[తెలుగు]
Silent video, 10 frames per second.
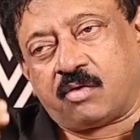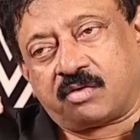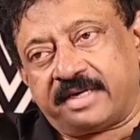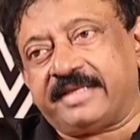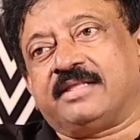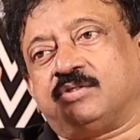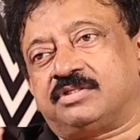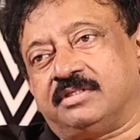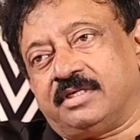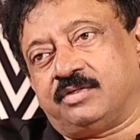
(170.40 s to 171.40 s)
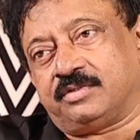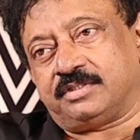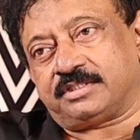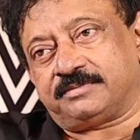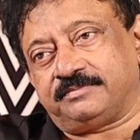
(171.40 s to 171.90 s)
నా ఒక్కడికే తెలుస్తుంది నా
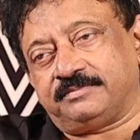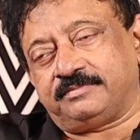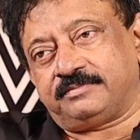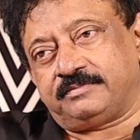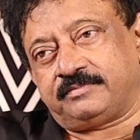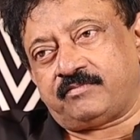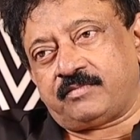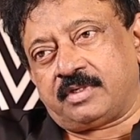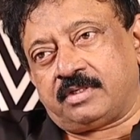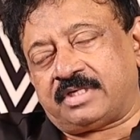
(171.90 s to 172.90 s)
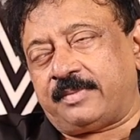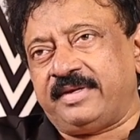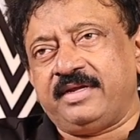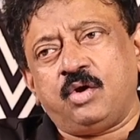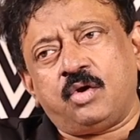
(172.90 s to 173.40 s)
గురించి సో
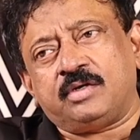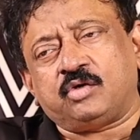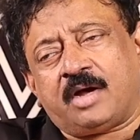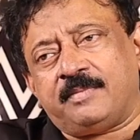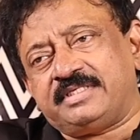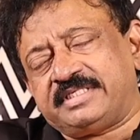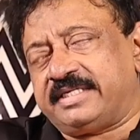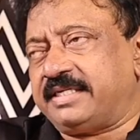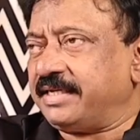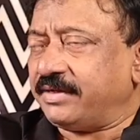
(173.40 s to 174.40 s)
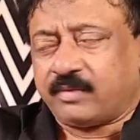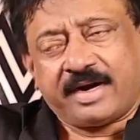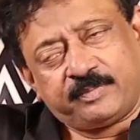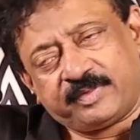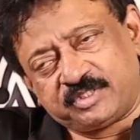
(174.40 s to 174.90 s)
అప్పుడు ఇంకోటి కామెంట్ చేయడానికి
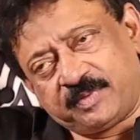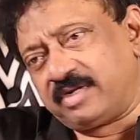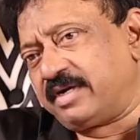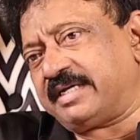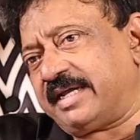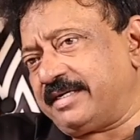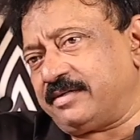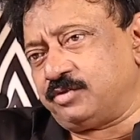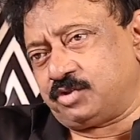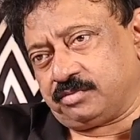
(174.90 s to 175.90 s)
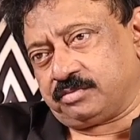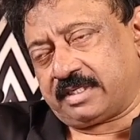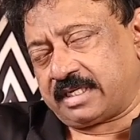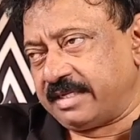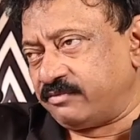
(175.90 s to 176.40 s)
వాడి పర్స్పెక్టివ్ కరెక్ట్ అవ్వచ్చు
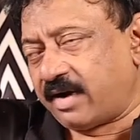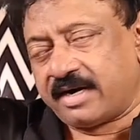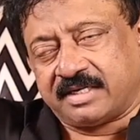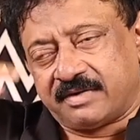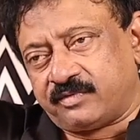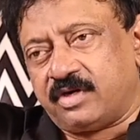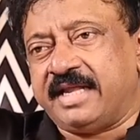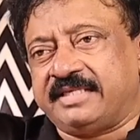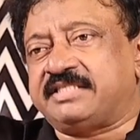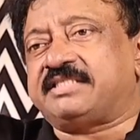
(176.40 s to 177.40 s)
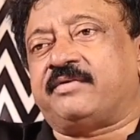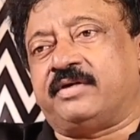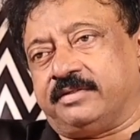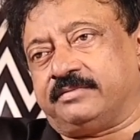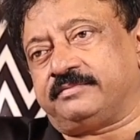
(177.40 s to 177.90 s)
కానీ వాడు నా వరల్డ్ ఎగ్జిస్ట్
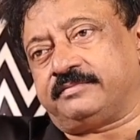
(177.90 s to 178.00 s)
అవ్వడాడు